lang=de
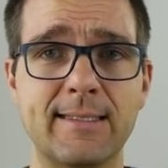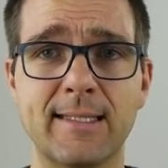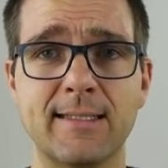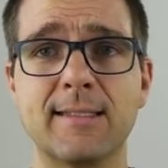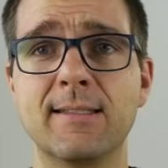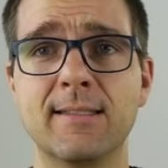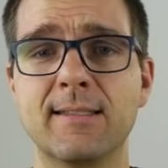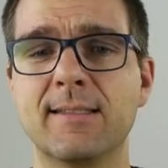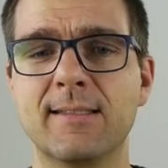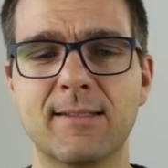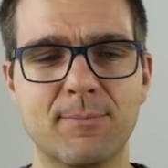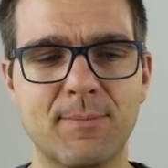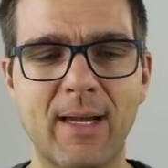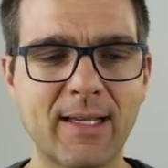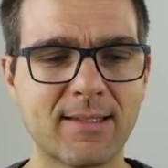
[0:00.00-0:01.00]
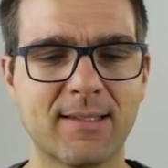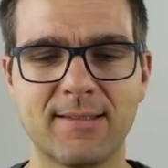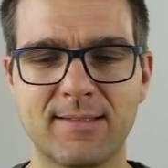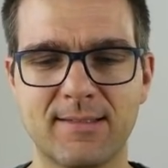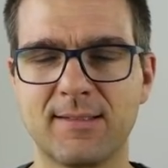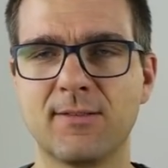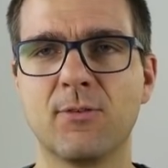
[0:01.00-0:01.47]
dann macht
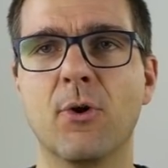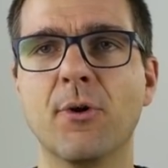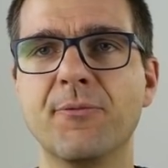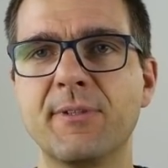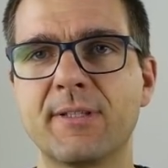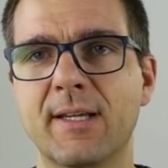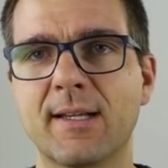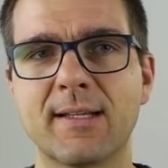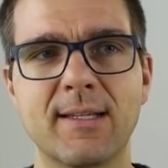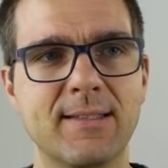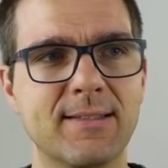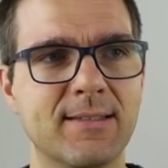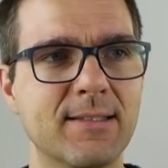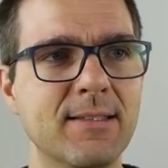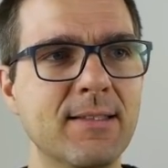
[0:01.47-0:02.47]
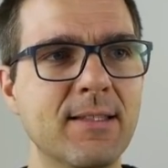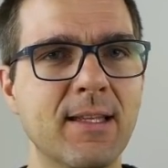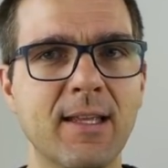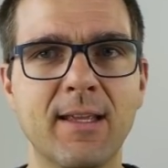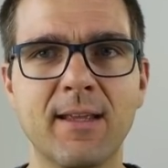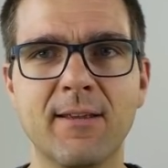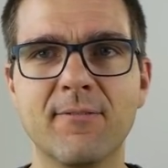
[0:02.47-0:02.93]
das häufig gar keinen Sinn,